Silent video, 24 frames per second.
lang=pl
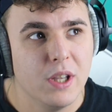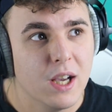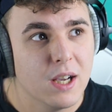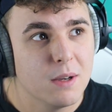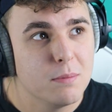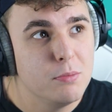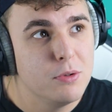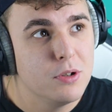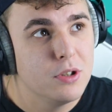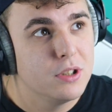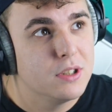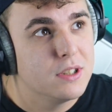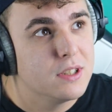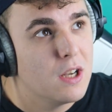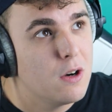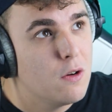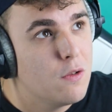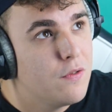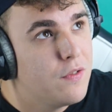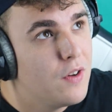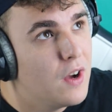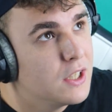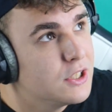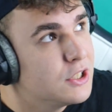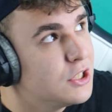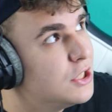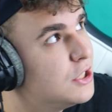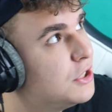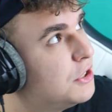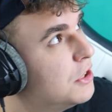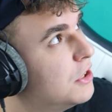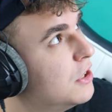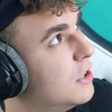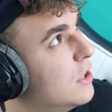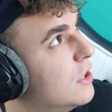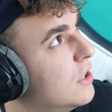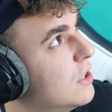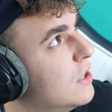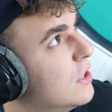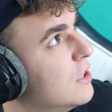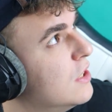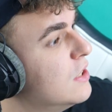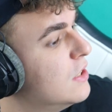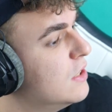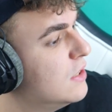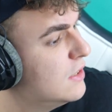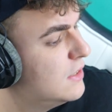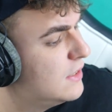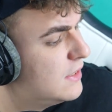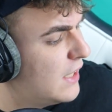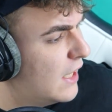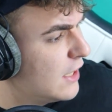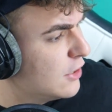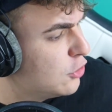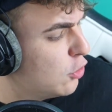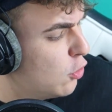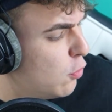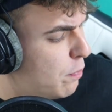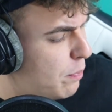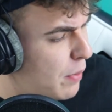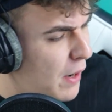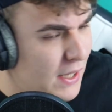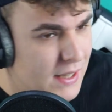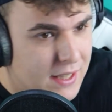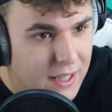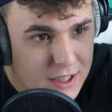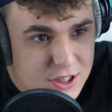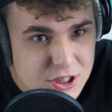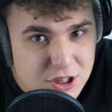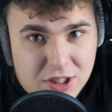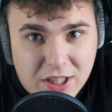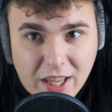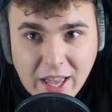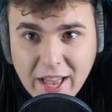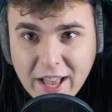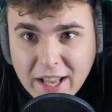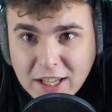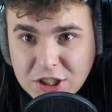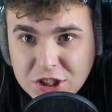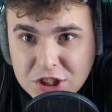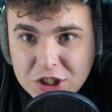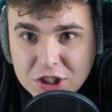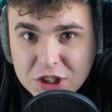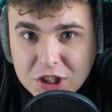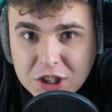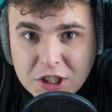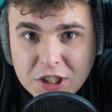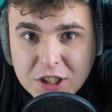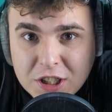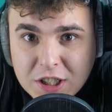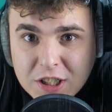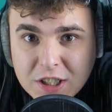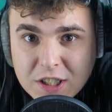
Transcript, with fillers: jak możesz zauważyć, zaczął padać deszcz